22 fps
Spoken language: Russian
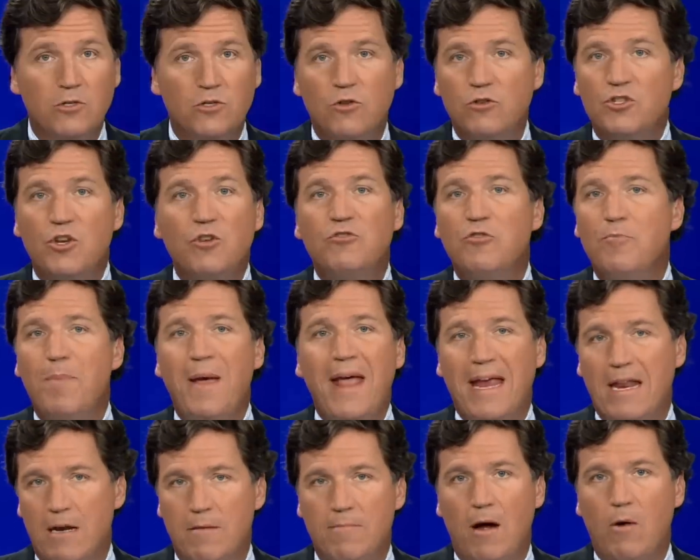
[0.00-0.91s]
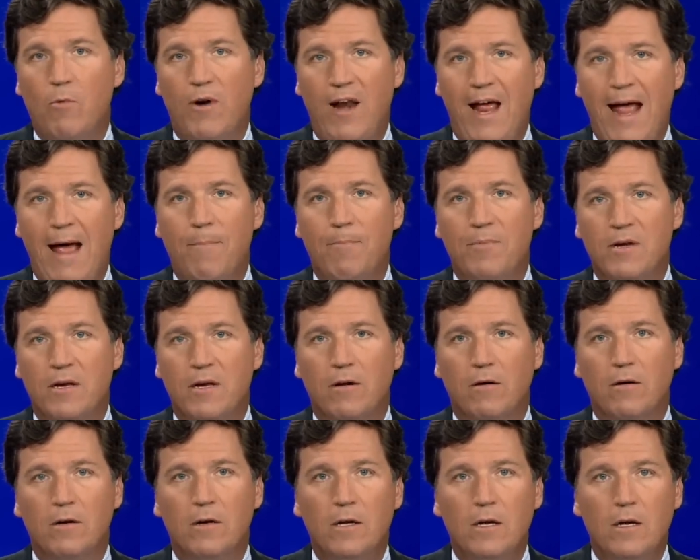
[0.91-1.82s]
Итак, нет никаких споров о
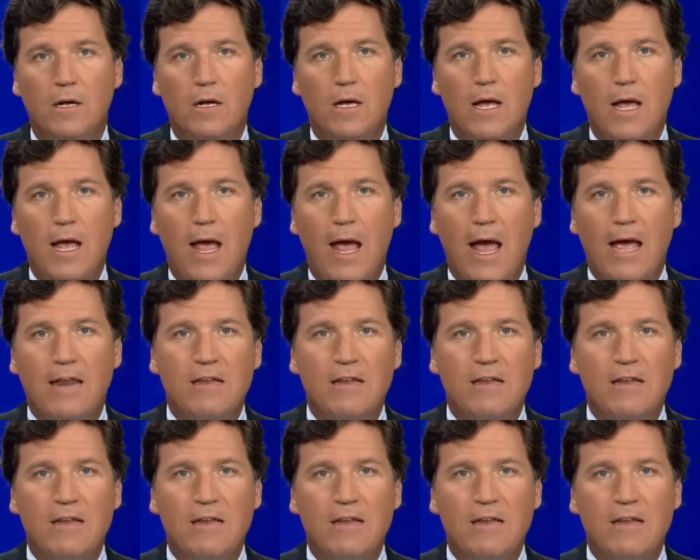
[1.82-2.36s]
том, что произошло.